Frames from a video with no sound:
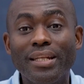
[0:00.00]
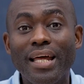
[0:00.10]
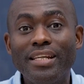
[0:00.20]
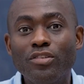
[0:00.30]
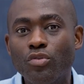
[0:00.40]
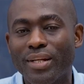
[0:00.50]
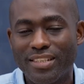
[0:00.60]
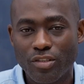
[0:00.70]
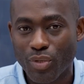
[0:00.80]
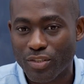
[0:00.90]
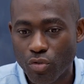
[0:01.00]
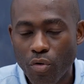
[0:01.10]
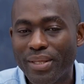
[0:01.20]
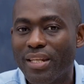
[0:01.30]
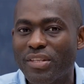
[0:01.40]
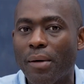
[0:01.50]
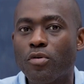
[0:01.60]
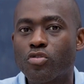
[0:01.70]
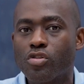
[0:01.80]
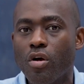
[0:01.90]
analyse de la situation, bien
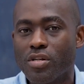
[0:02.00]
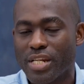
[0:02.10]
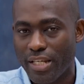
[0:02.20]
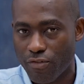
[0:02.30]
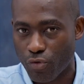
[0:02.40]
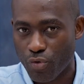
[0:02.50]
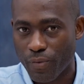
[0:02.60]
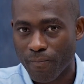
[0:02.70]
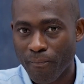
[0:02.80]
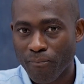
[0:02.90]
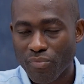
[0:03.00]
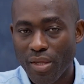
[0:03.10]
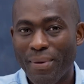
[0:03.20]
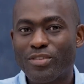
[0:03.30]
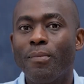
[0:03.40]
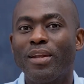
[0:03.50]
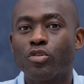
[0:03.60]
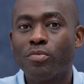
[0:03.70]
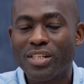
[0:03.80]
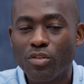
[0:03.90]
évidemment, change et évolue. Parce que
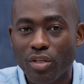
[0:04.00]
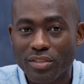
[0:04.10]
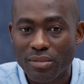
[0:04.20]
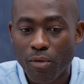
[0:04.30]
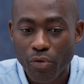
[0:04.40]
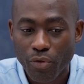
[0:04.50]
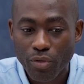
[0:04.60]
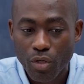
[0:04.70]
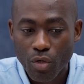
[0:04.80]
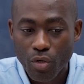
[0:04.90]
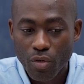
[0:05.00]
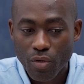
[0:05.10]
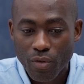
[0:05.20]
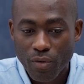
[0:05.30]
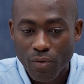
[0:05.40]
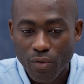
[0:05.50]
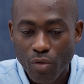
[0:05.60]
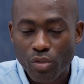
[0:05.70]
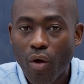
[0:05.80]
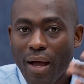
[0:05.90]
malheureusement, j'ai le sentiment que
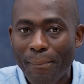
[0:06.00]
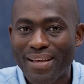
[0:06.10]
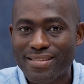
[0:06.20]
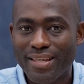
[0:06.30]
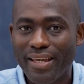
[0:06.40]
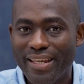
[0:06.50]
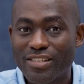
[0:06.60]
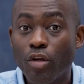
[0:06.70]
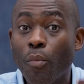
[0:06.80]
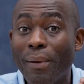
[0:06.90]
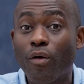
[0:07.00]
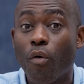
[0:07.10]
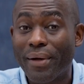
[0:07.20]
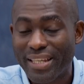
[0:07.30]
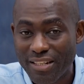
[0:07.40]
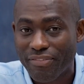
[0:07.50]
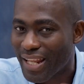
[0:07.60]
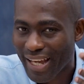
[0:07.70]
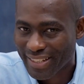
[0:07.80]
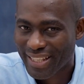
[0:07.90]
le temps a passé et les gens n'ont pas compris qu'il
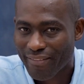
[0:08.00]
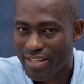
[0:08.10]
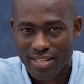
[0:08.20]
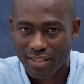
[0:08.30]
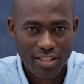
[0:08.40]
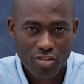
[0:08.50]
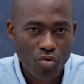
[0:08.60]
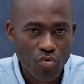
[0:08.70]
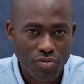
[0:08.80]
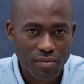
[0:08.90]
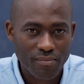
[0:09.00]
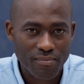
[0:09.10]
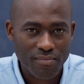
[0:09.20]
fallait arrêter avec certaines choses.